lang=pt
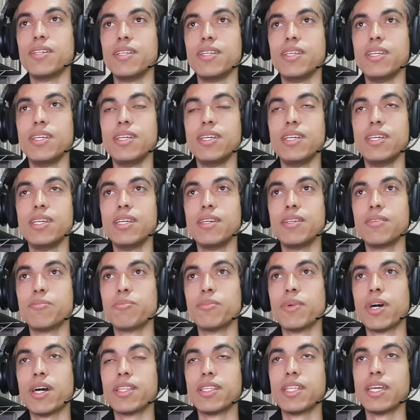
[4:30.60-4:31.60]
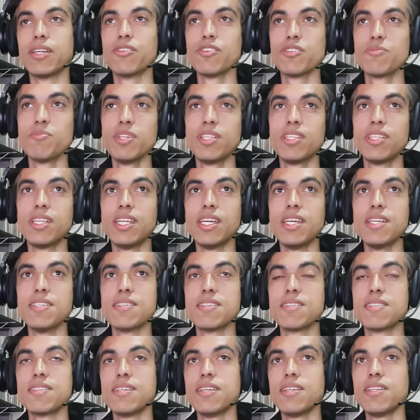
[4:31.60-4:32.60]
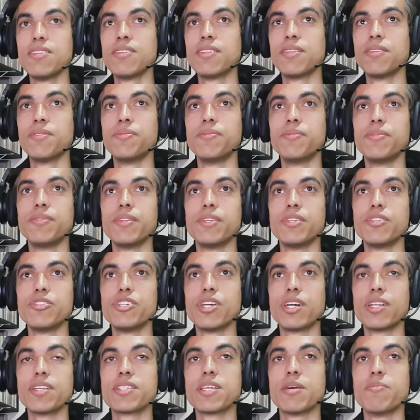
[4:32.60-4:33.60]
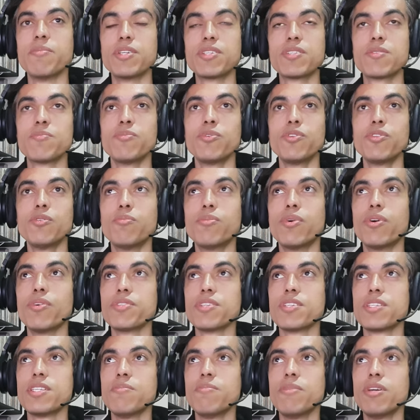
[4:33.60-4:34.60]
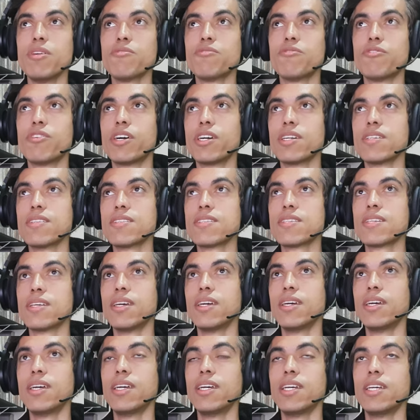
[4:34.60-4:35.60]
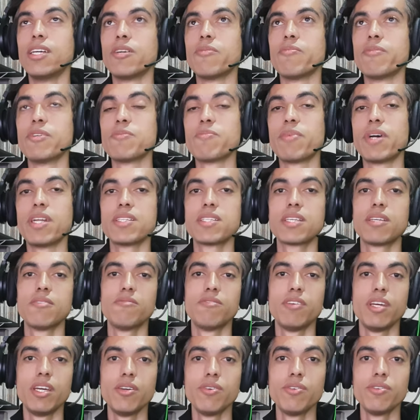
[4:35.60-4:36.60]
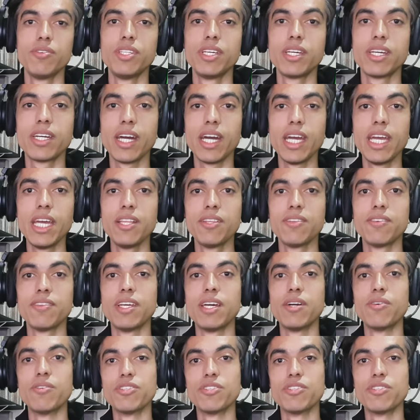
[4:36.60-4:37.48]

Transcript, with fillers: E até 2013, assim, tinha lançamentos muito bons, assim, bem fortes mas parece que veio decaindo, né?